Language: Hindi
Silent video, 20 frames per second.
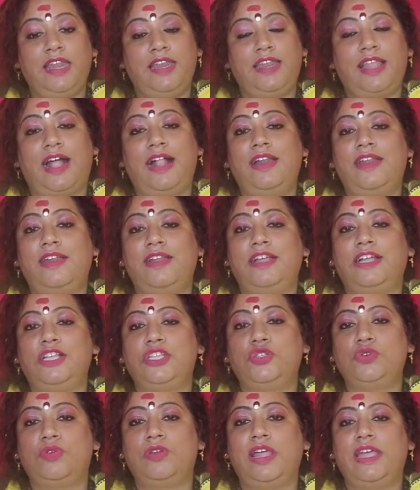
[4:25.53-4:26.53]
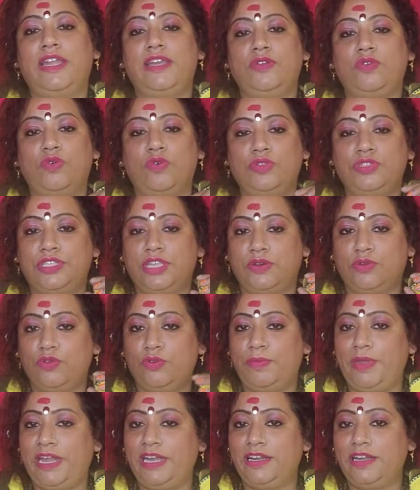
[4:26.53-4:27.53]
लाल रंग का चोला इनको
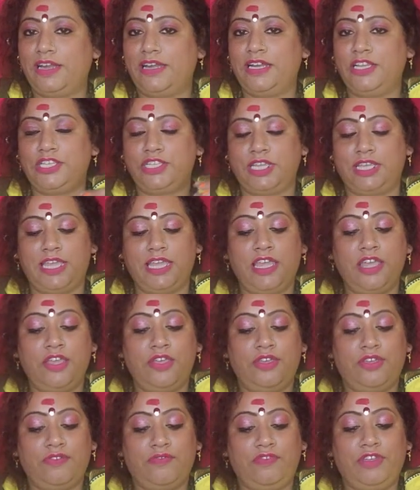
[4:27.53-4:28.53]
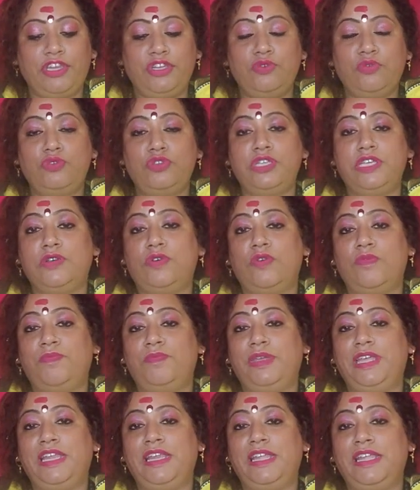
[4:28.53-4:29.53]
जरूर भेंट करनी चाहिए विष्णु जी को
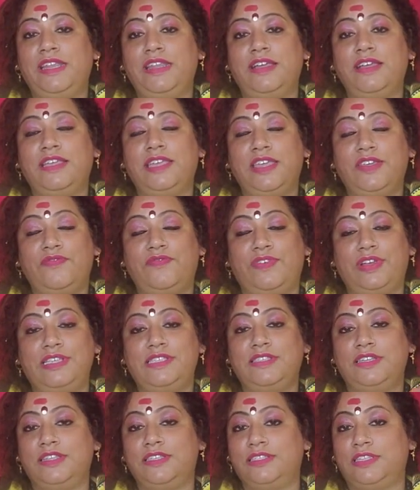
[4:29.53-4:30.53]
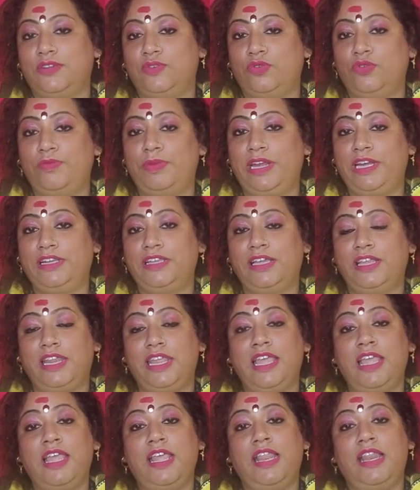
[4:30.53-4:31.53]
पीले रंग के वस्त्र जरूर भेंट करें